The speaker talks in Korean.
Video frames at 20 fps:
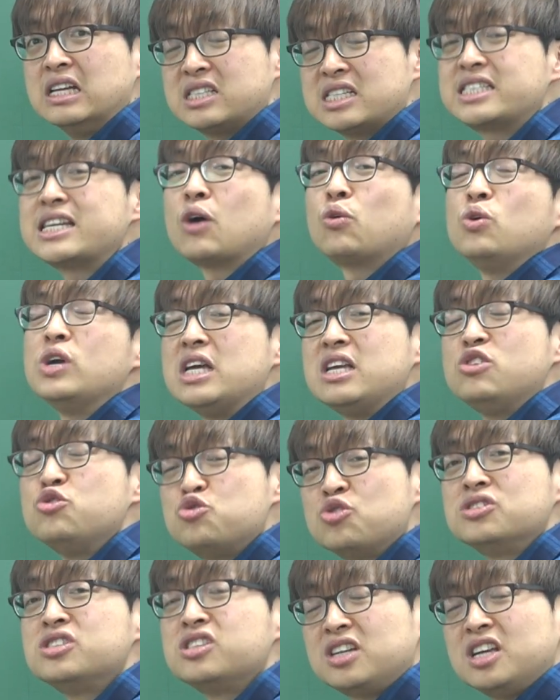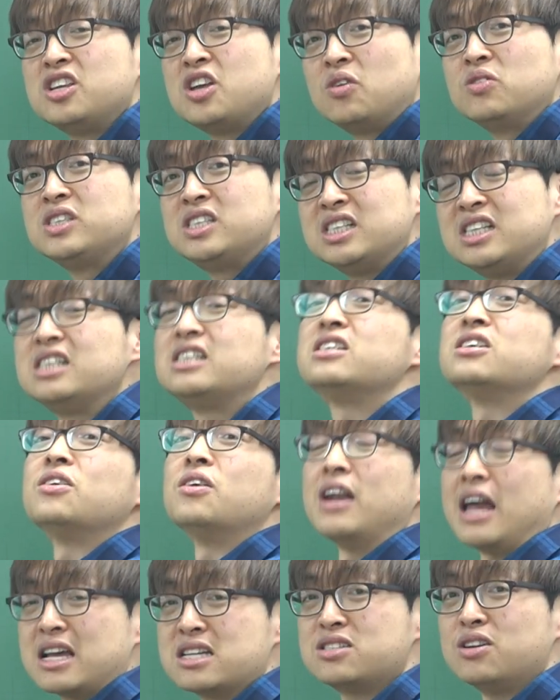자, 꾸이 유전적인 형질이
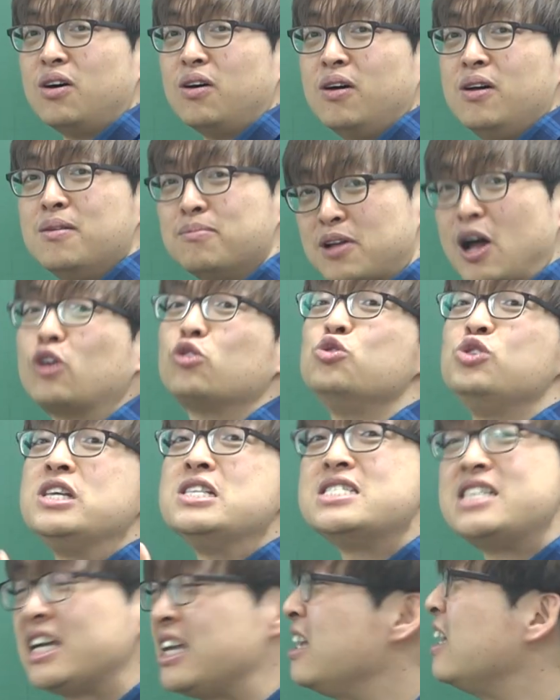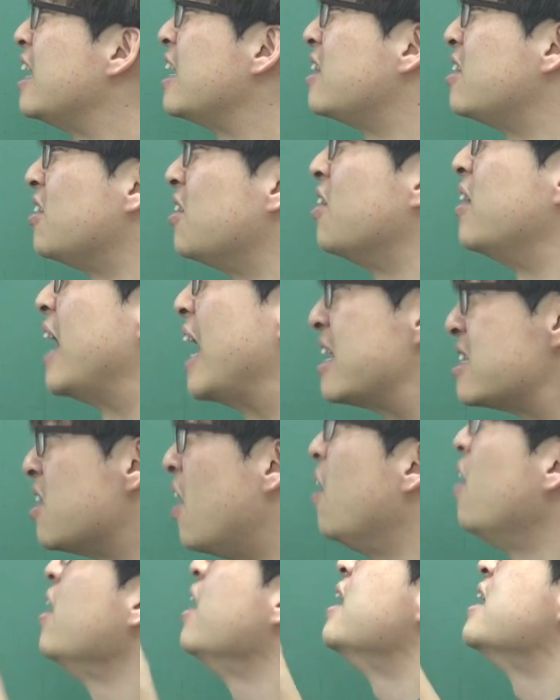드러나서 자꾸 흰색인 게
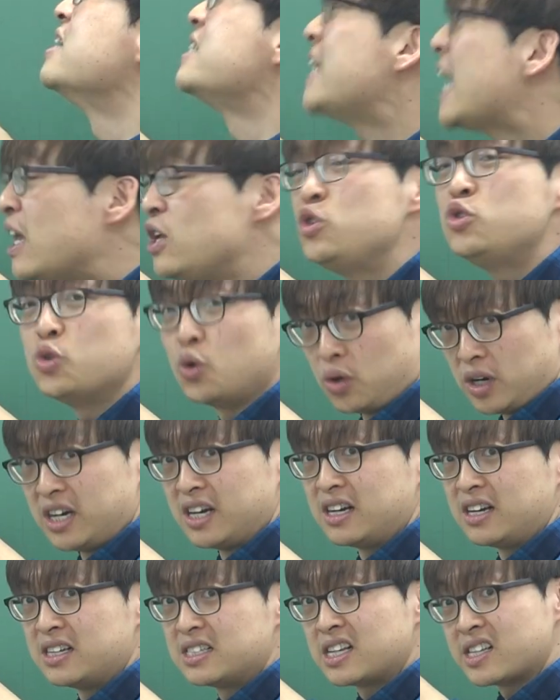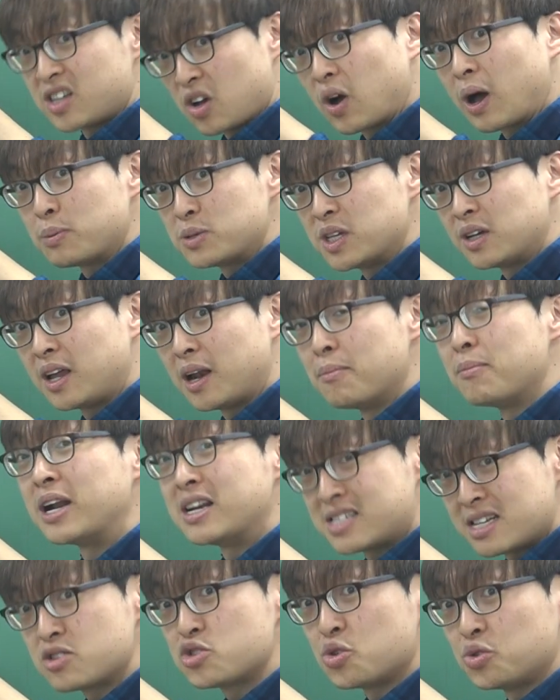드러나서 생존을 적합성이란 말을
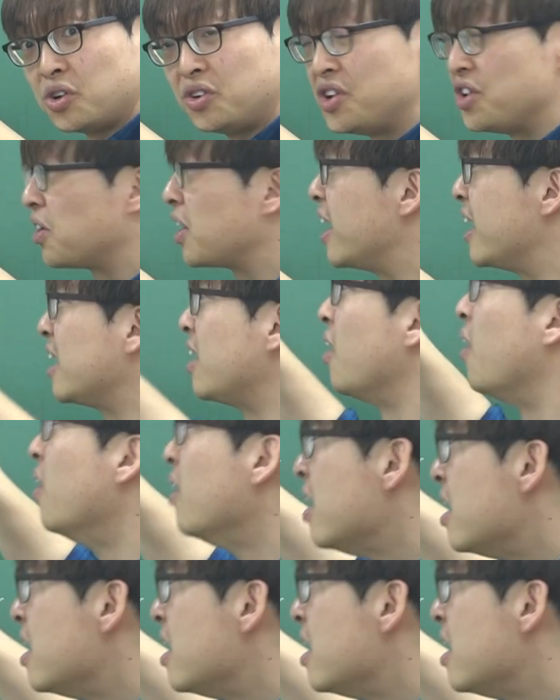생존을 의역할게요.